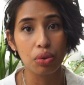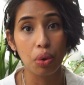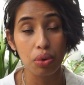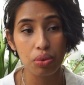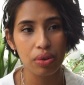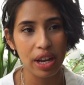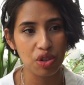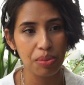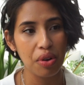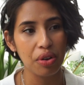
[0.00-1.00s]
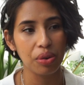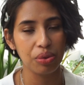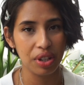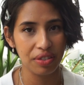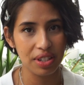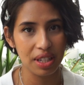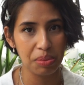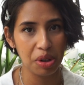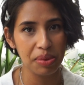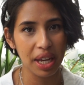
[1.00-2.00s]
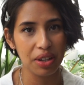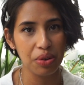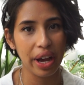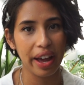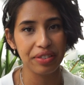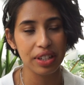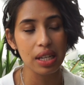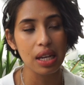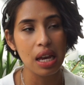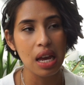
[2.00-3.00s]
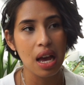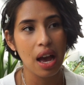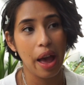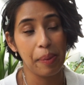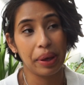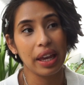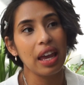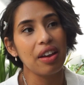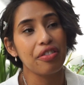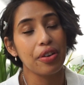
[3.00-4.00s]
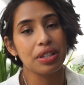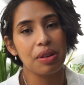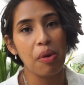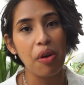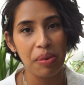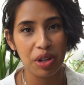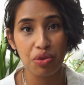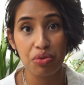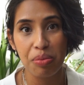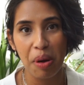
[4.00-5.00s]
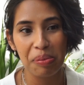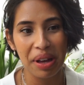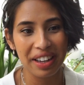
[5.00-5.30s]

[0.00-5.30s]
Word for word: gros soulagement quand on a fait cette première échographie. Après, forcément, bah, je vous mens pas.